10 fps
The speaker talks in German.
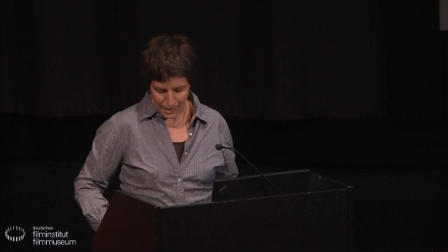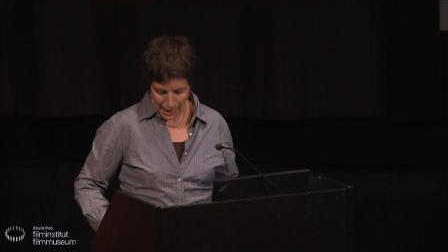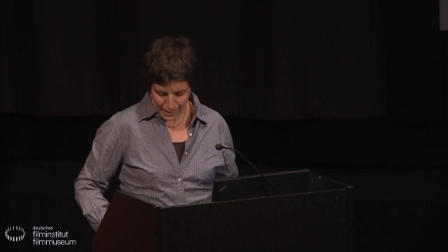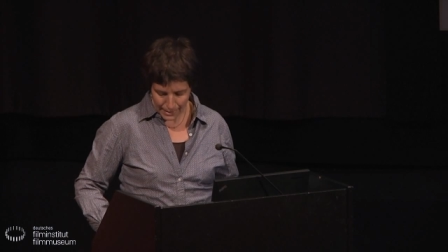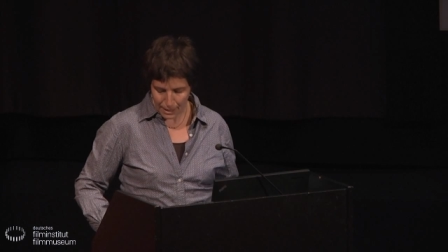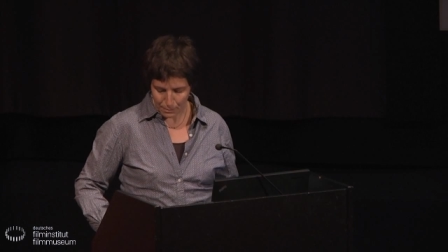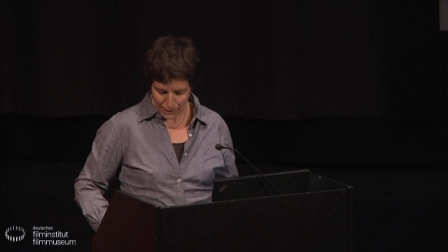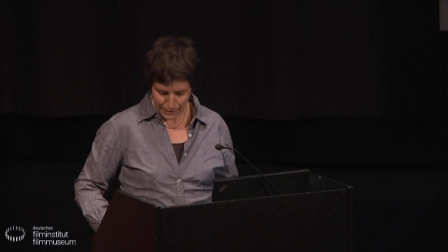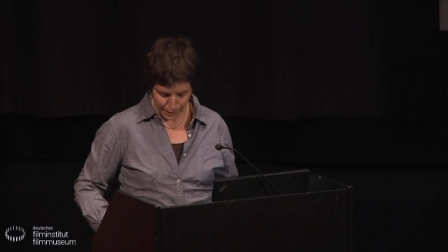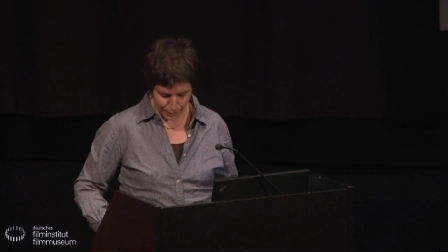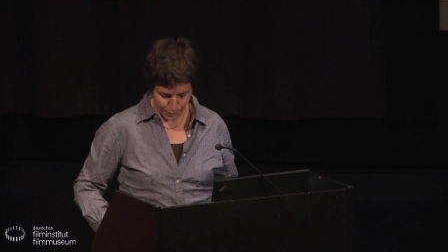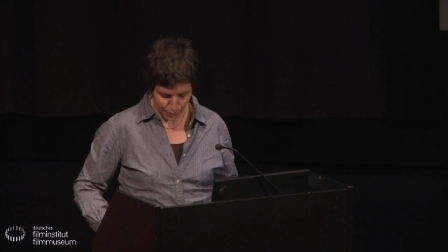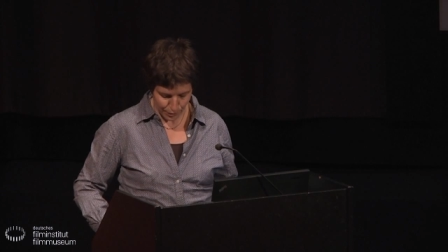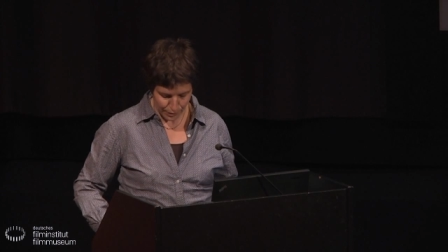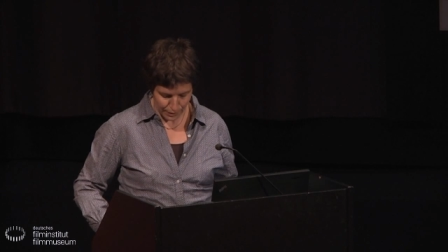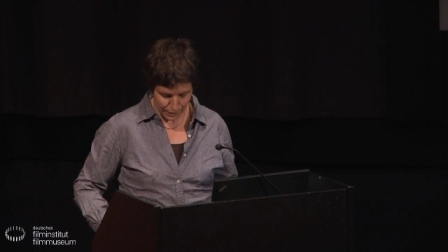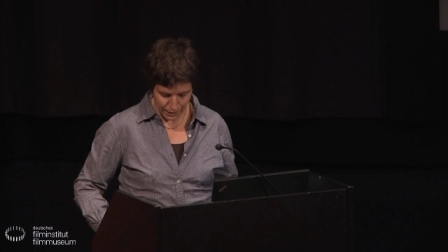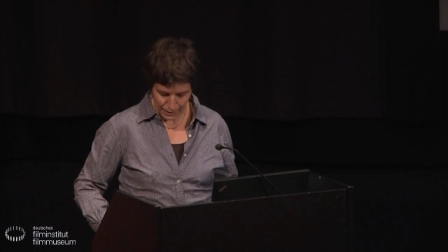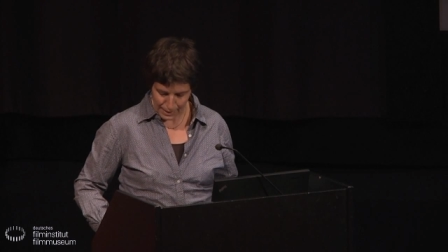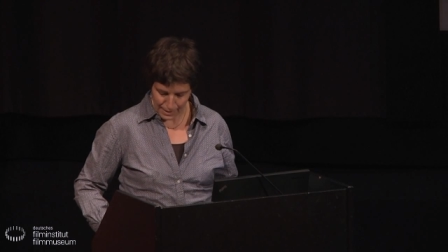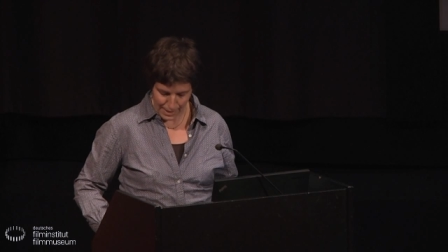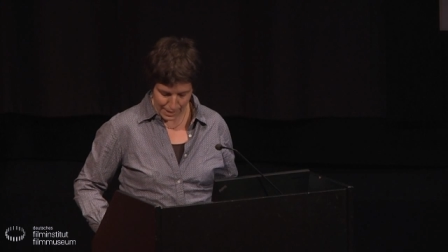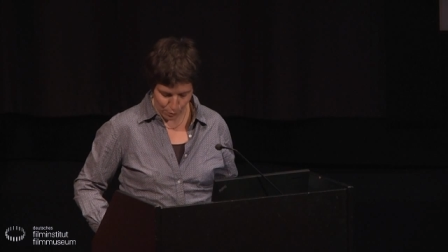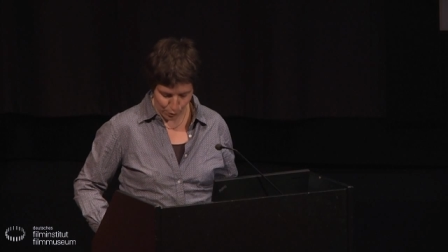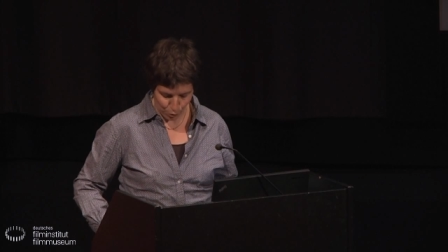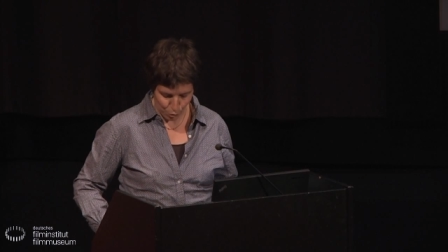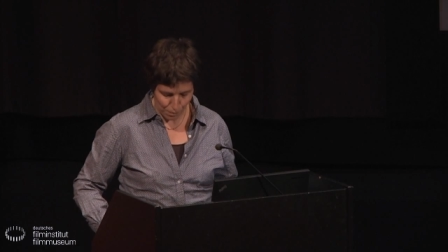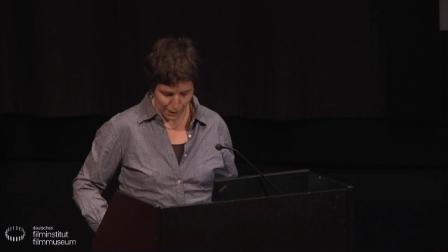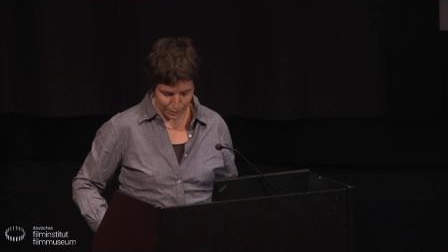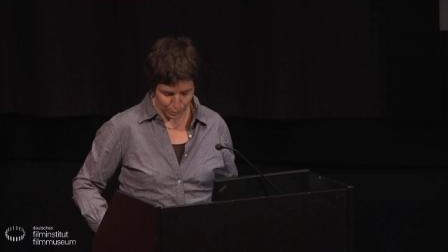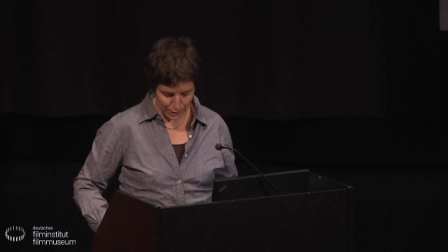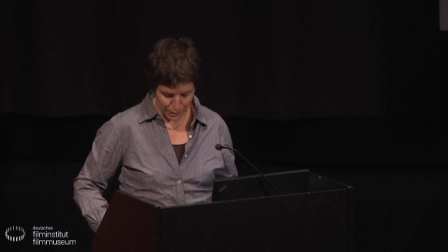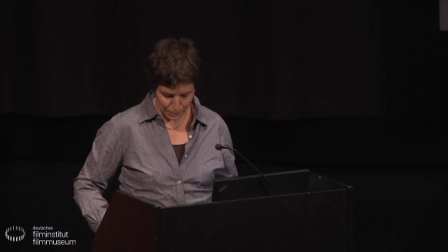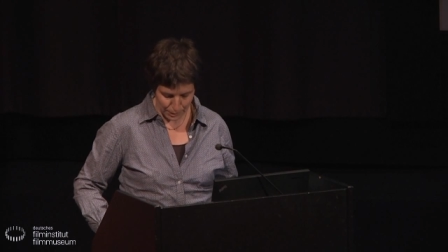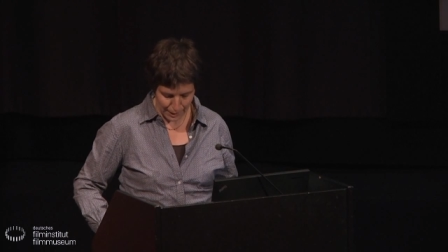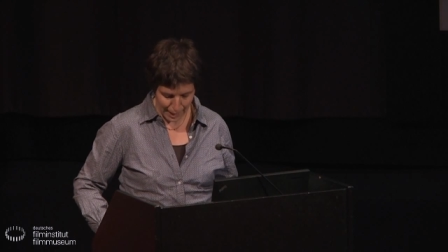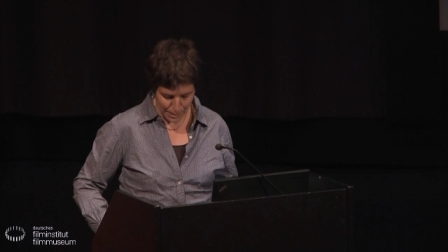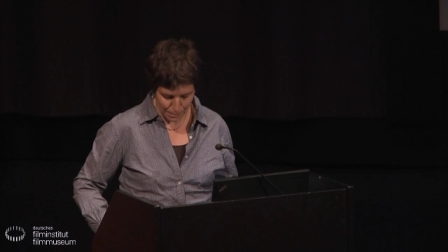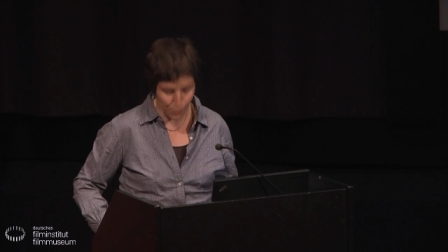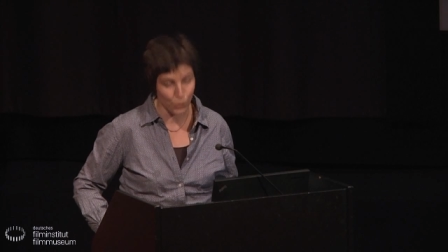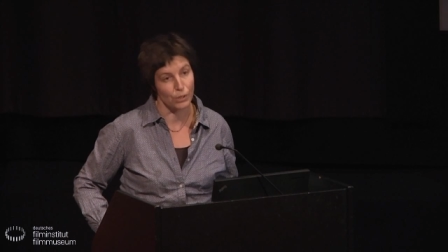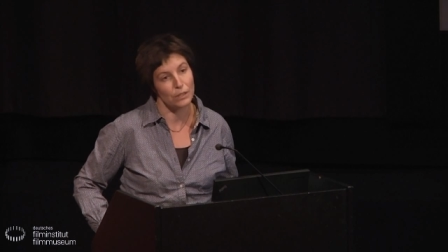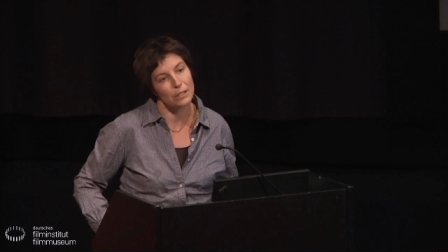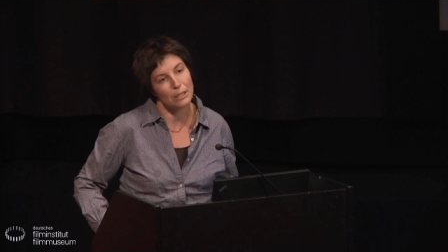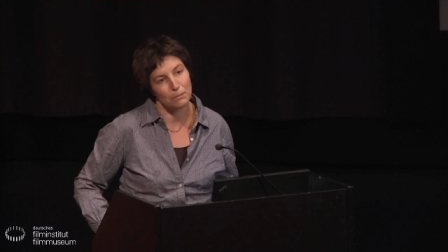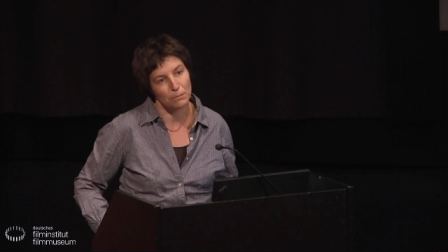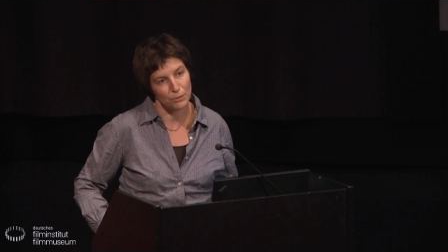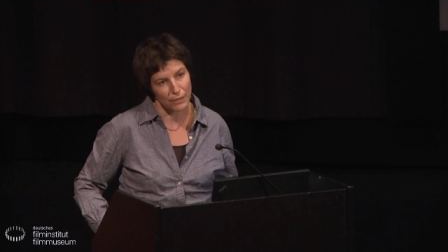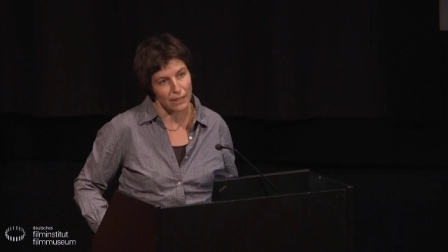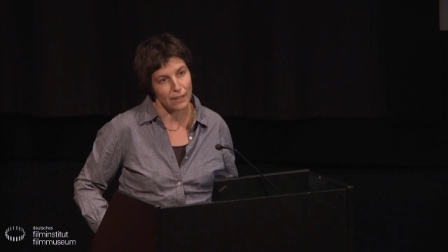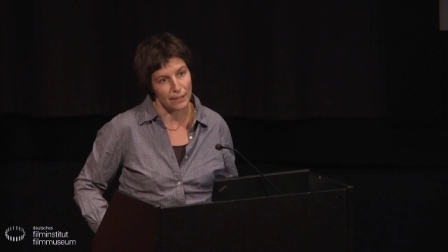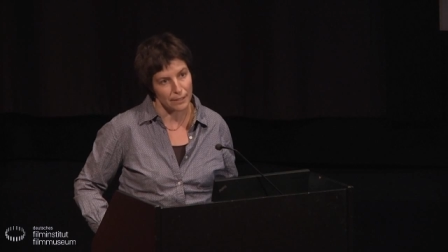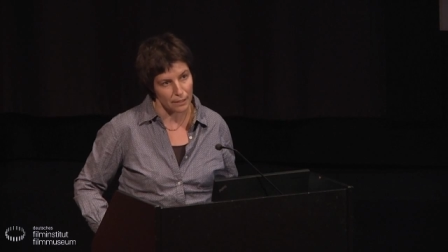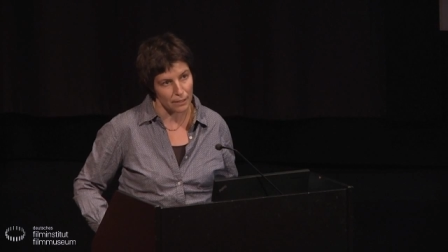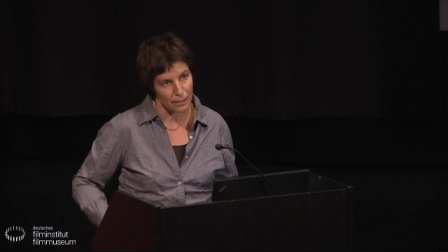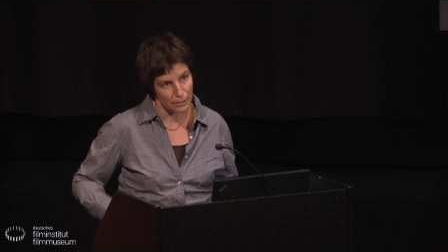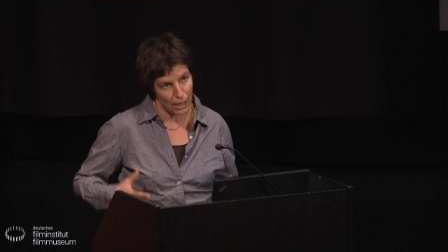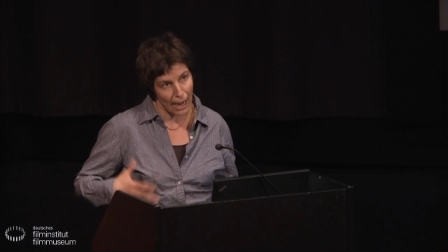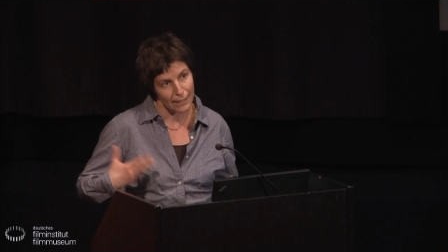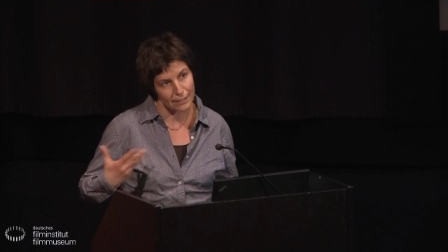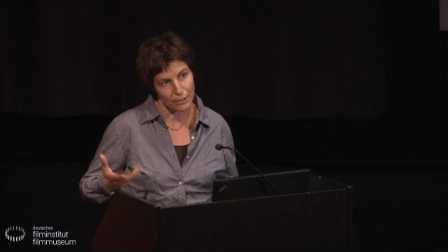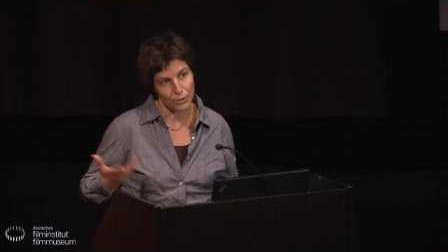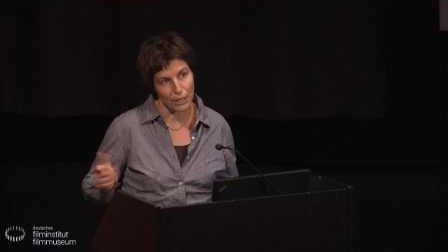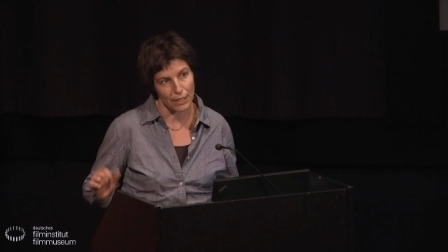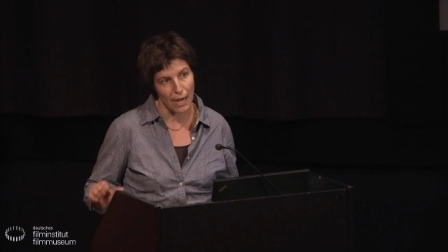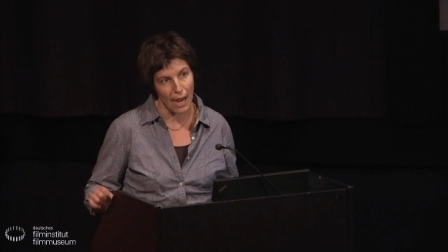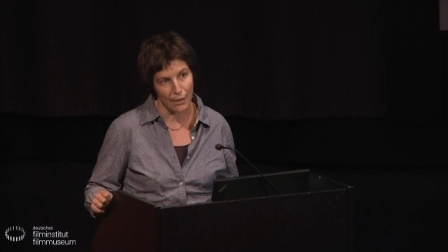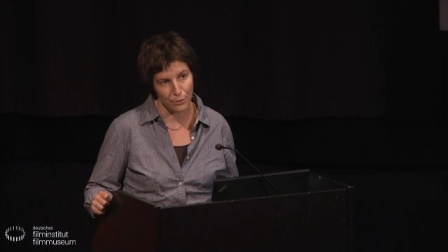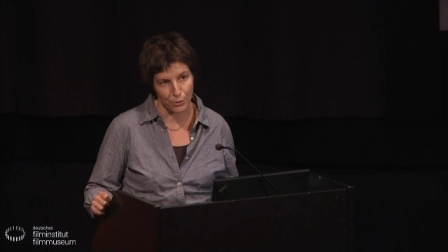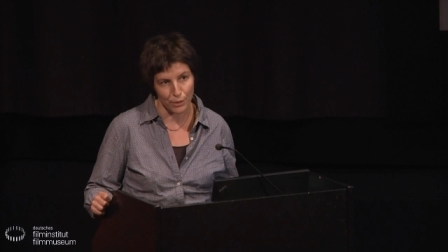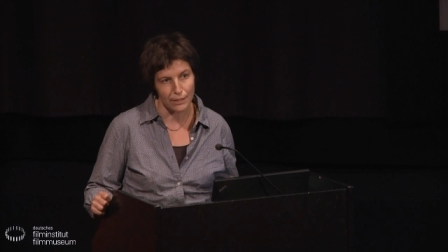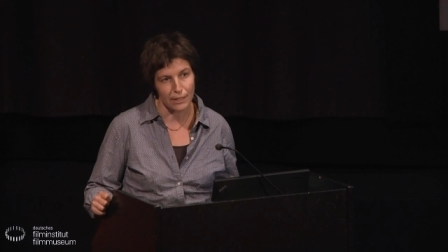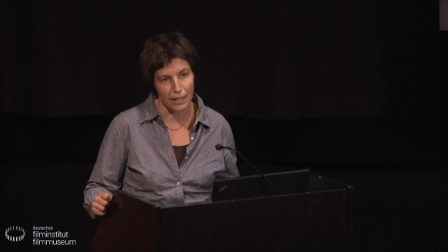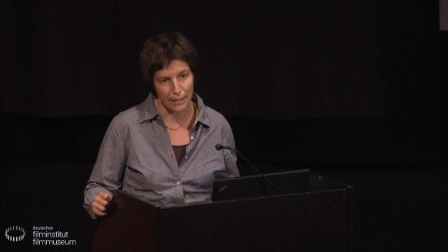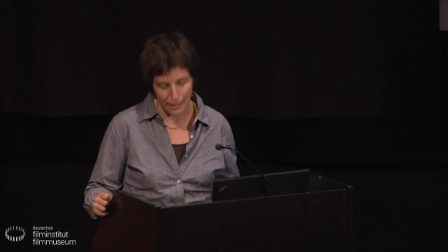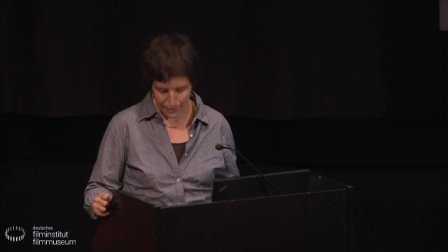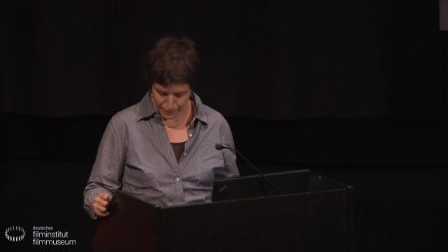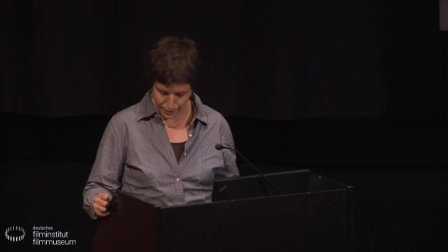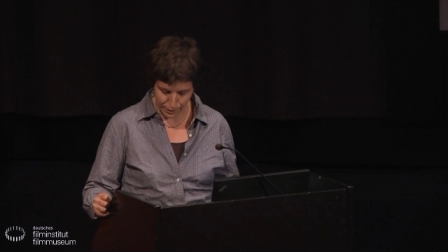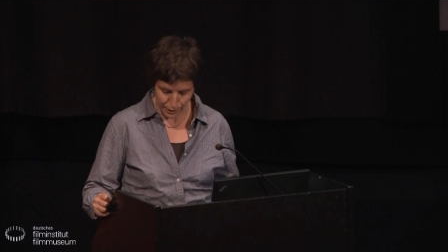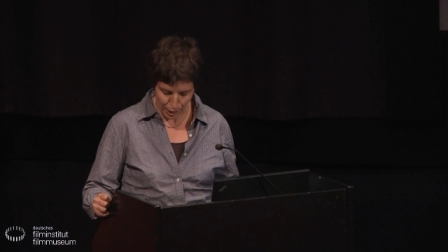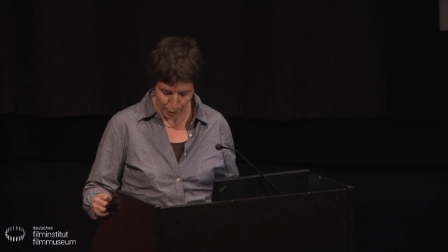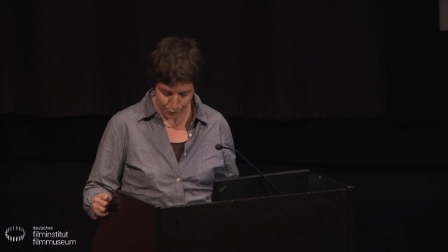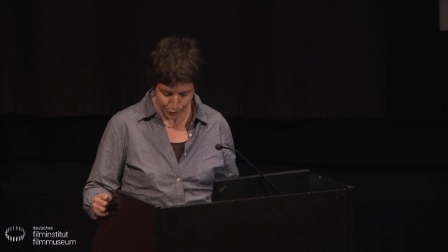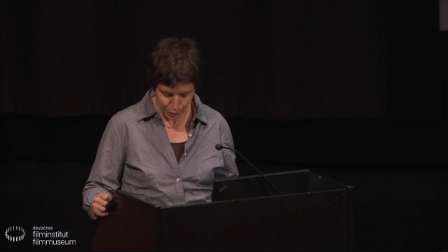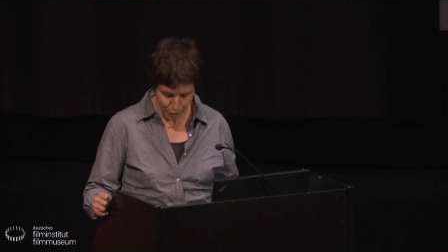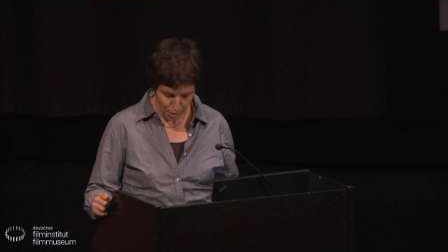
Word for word: Angeblich das größte in Europa zu diesem Zeitpunkt ähm, befindliche, also 1891 hat er dieses gekauft.